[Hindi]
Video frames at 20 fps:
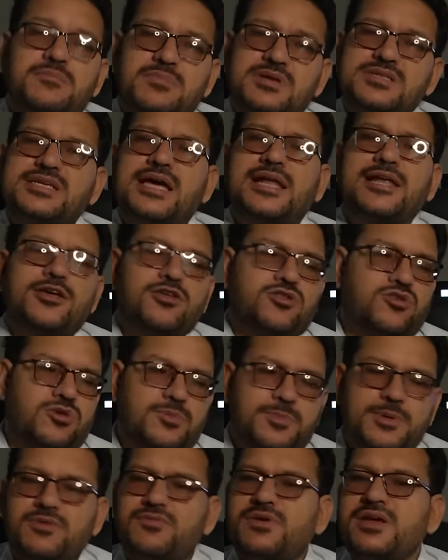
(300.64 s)
मिसाल के तौर
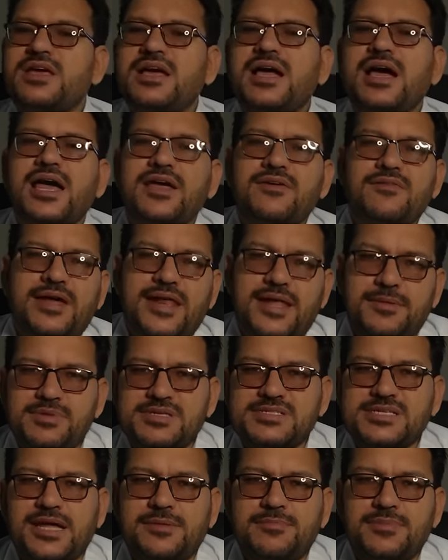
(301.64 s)
पर वही गाय वाला
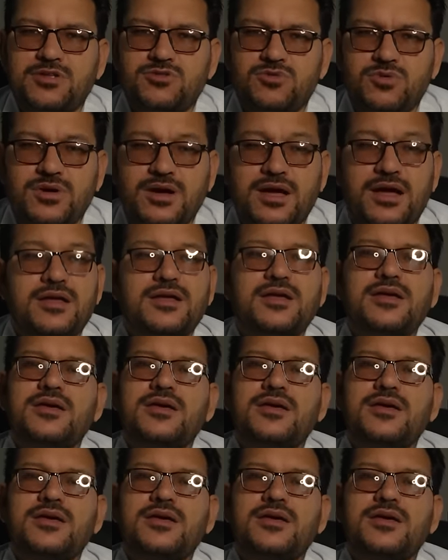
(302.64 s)
मिसाल मैं दूंगा